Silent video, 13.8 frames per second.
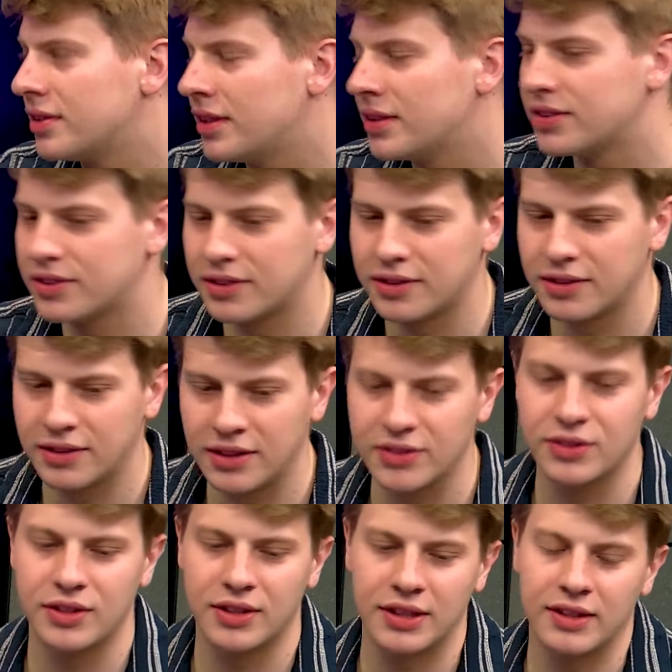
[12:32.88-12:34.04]
jest,
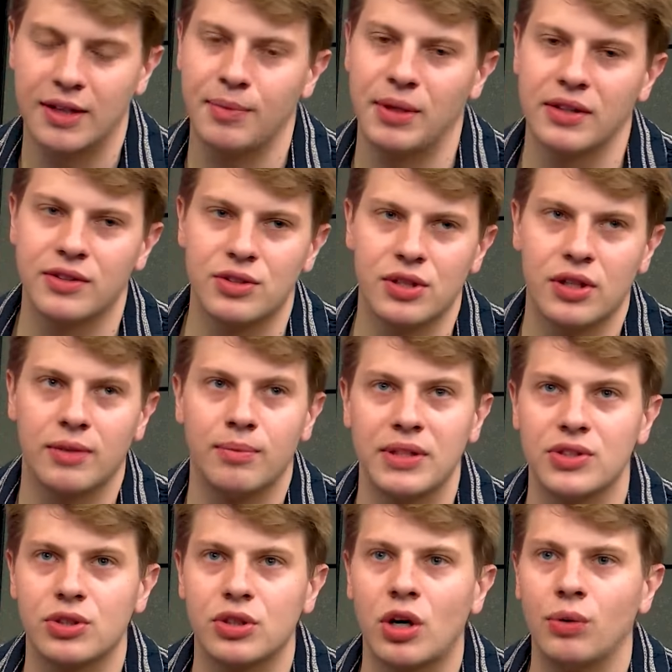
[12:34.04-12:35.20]
jest ten temat, że bez
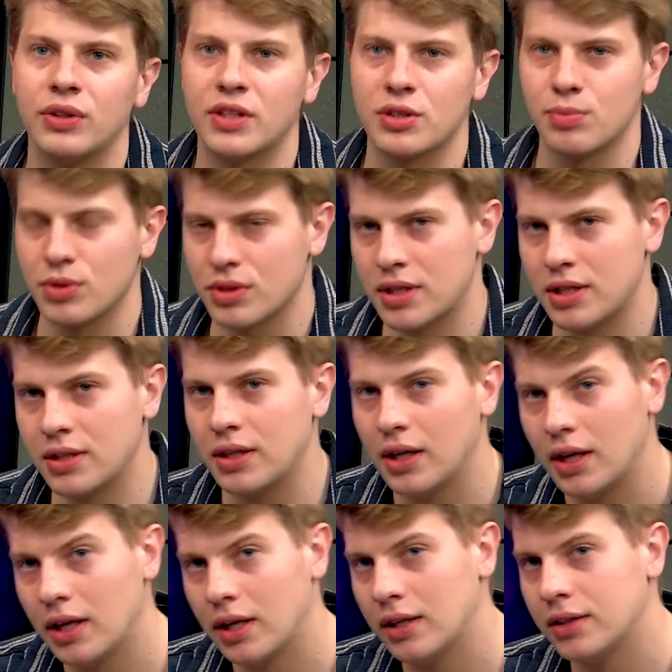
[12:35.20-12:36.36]
szkoły też można
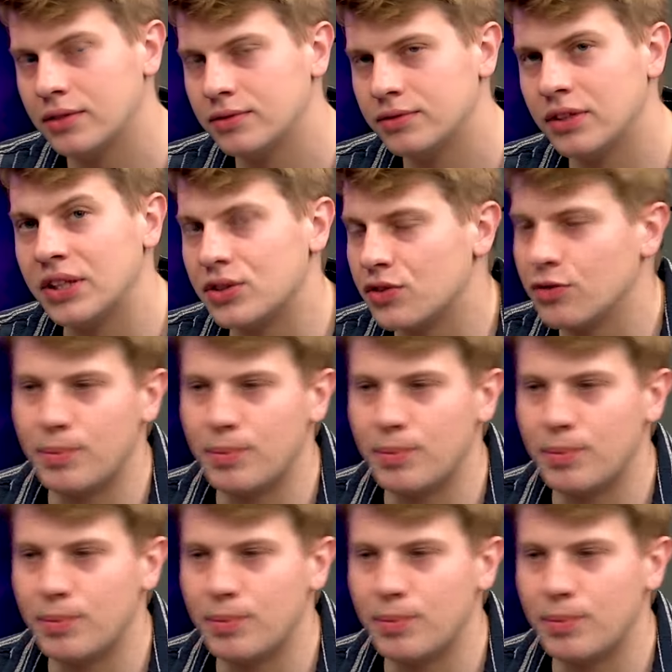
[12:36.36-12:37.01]
wejść w